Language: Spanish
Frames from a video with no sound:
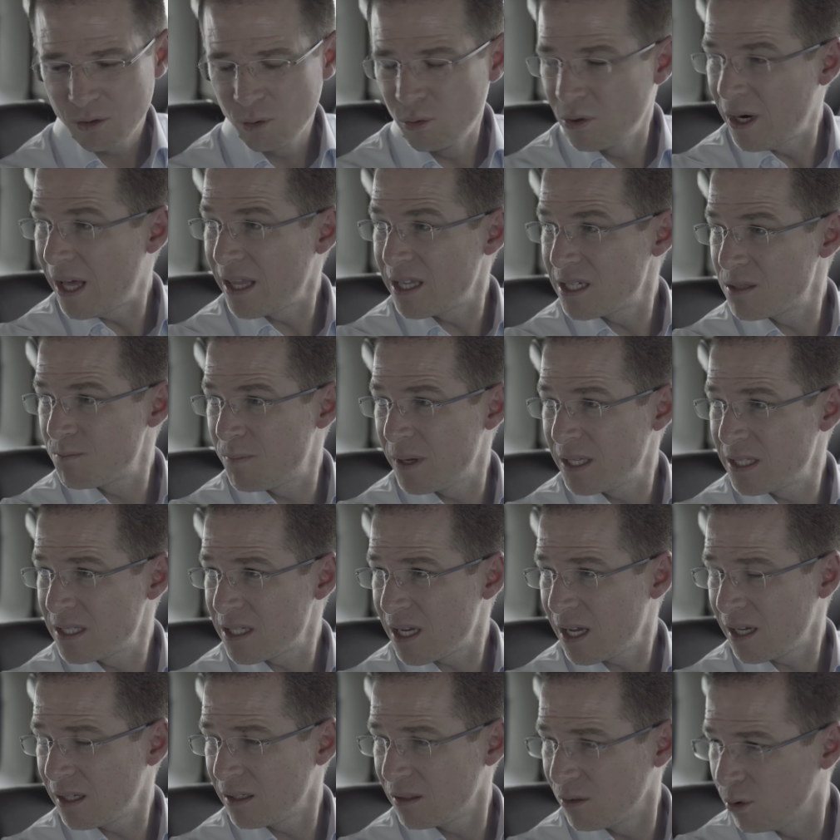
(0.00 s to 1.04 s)
¿Una
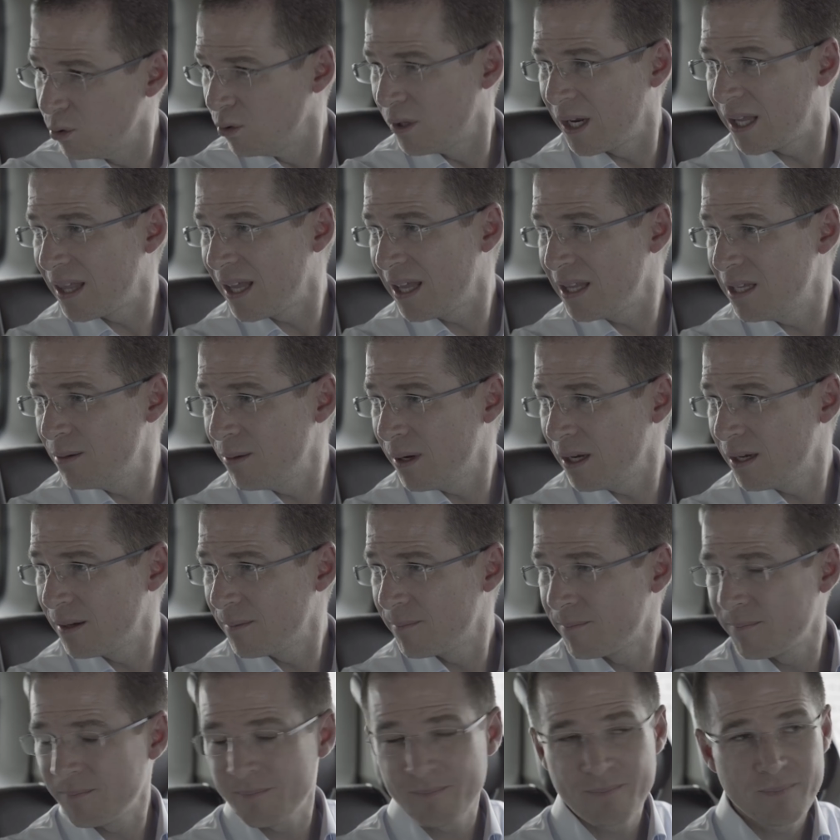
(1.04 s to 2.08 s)
despensa? ¿Una dádiva?
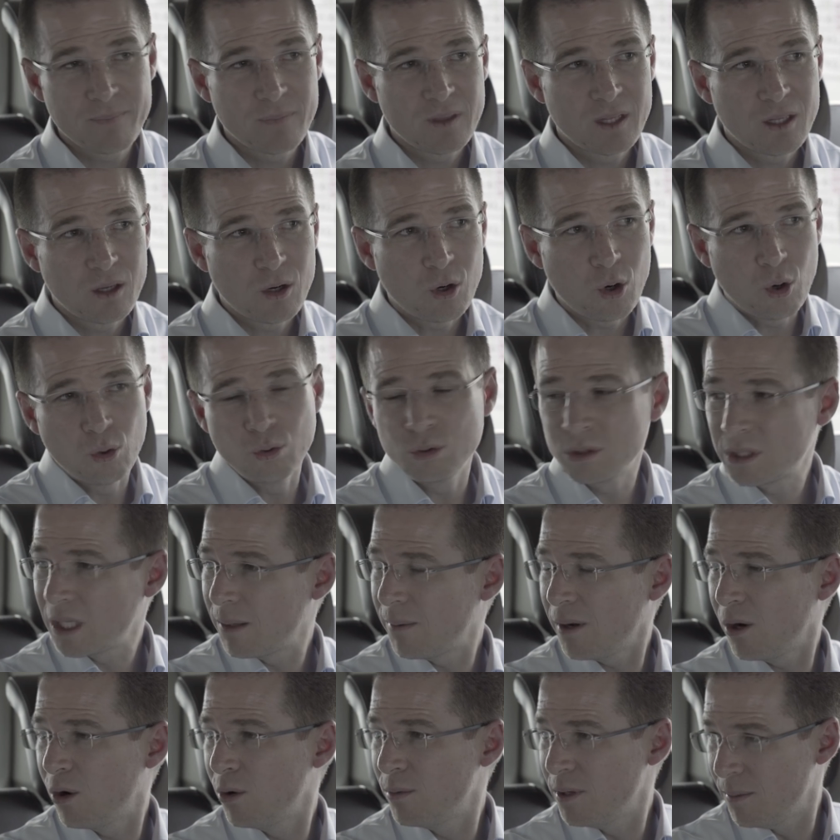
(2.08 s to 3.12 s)
¿O un
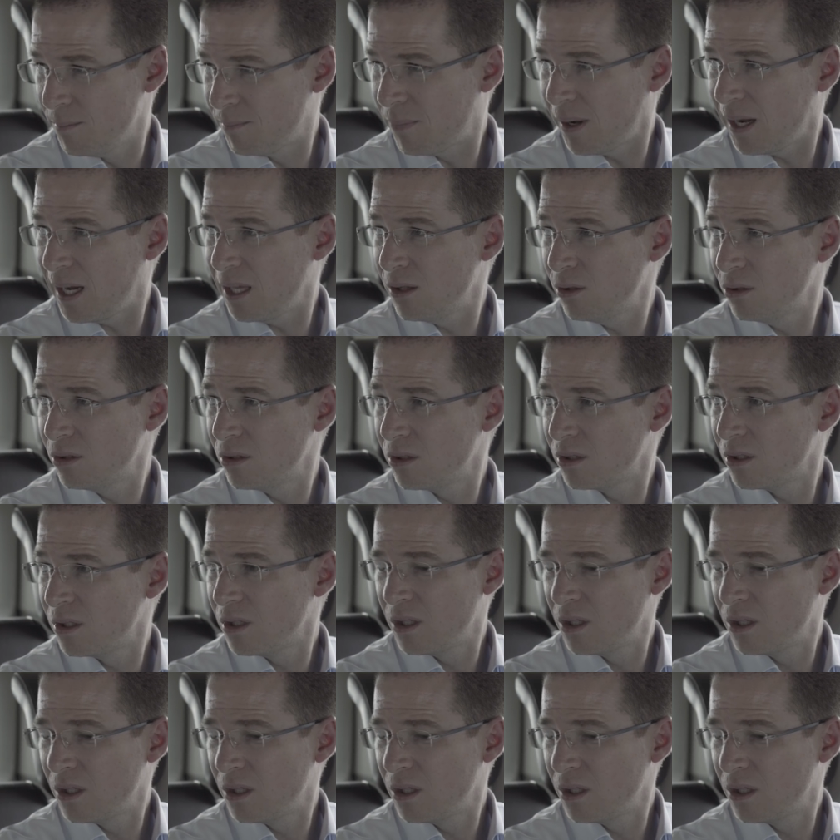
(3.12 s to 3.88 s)
trabajo bien pagado?